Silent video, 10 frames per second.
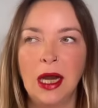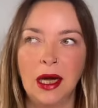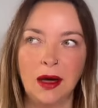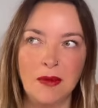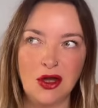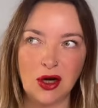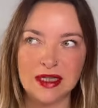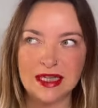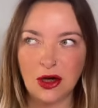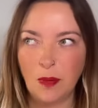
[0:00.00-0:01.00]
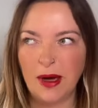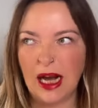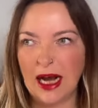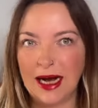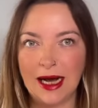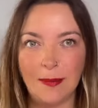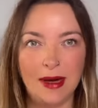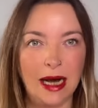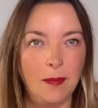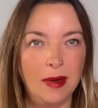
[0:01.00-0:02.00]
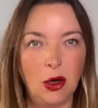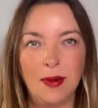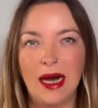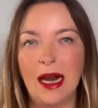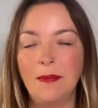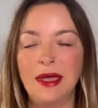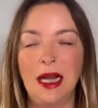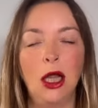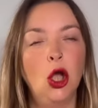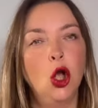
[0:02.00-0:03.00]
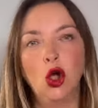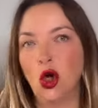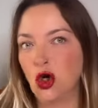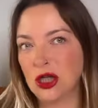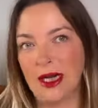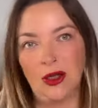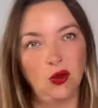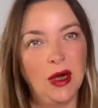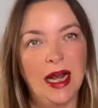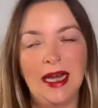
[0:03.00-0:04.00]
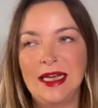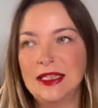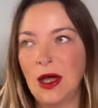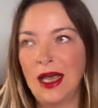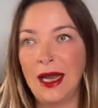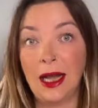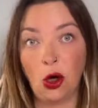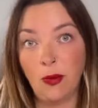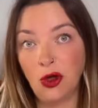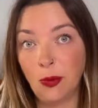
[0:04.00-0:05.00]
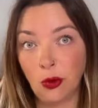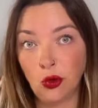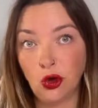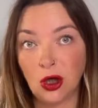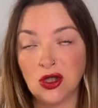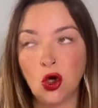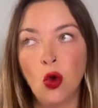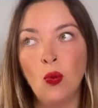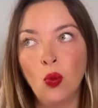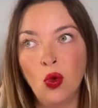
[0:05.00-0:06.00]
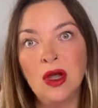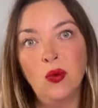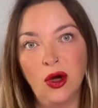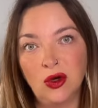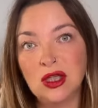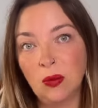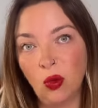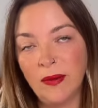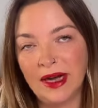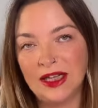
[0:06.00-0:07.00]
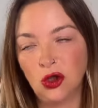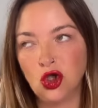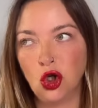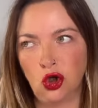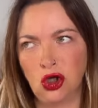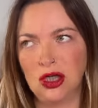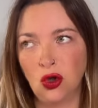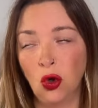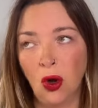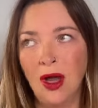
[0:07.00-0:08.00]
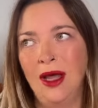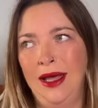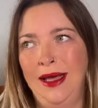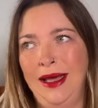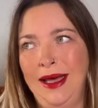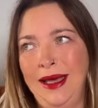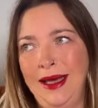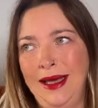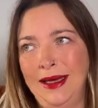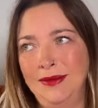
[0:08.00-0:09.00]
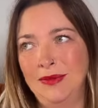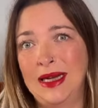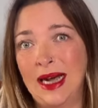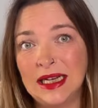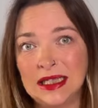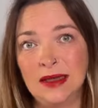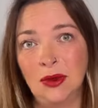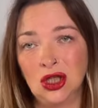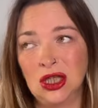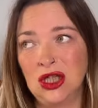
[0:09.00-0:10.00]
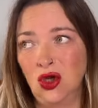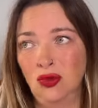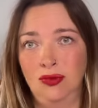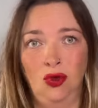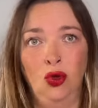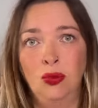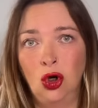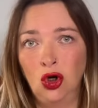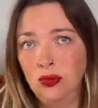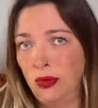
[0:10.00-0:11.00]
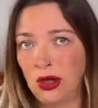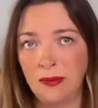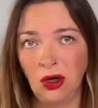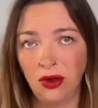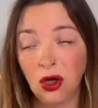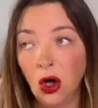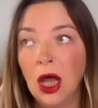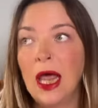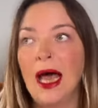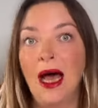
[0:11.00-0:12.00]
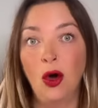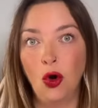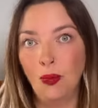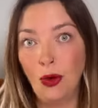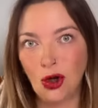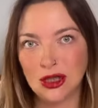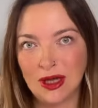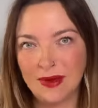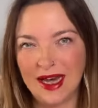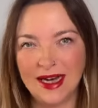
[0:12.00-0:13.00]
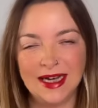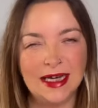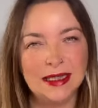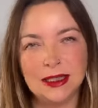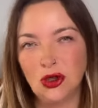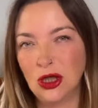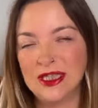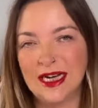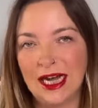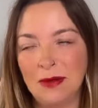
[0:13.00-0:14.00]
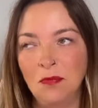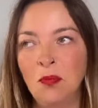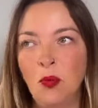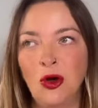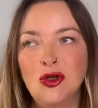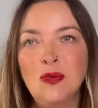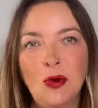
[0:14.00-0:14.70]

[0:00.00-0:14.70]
remedios caseros para la cara, para el pelo, para la piel, con cosas naturales. Eh, recomiendo productos que son muy buenos y muy baratos, otros que son eh, carísimos y son un mojo, pues también lo digo. Hago blogs de viajes, story time, bueno, es un